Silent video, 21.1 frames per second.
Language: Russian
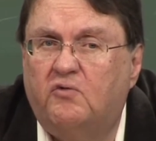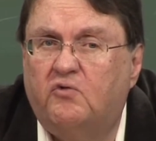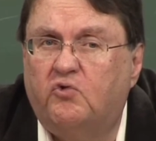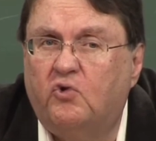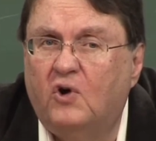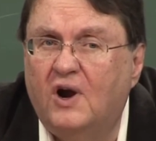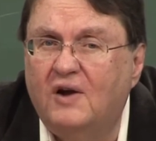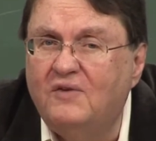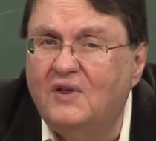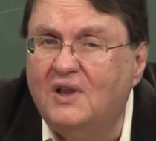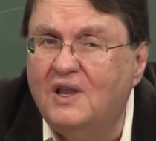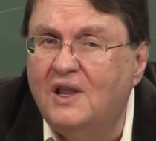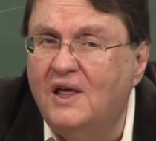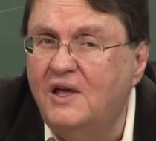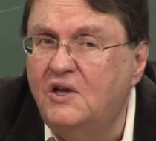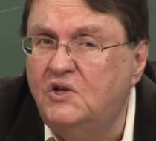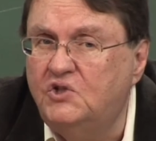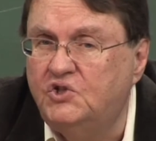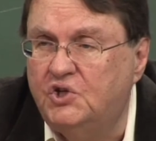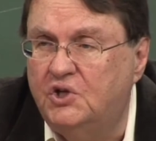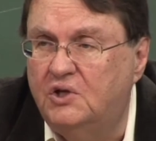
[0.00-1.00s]
Итак,
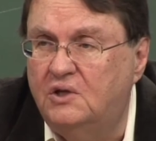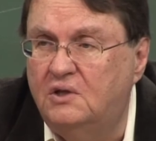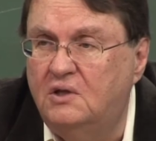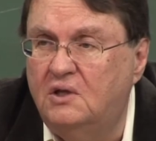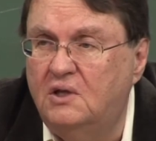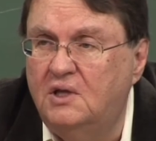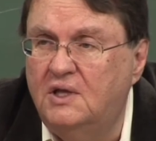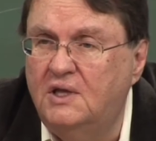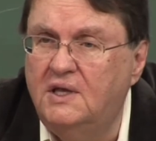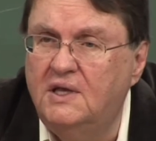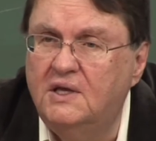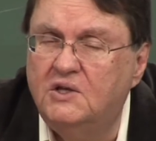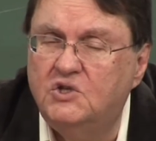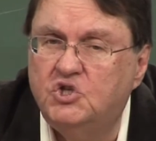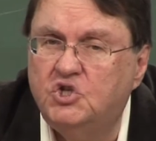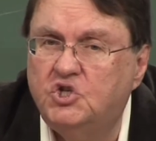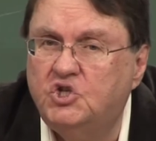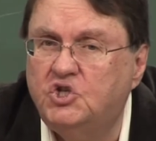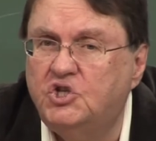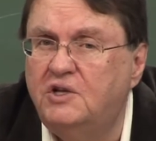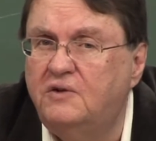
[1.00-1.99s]
на первое
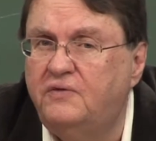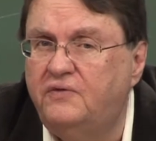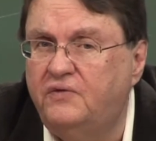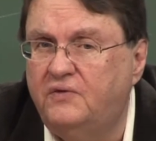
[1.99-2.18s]
место в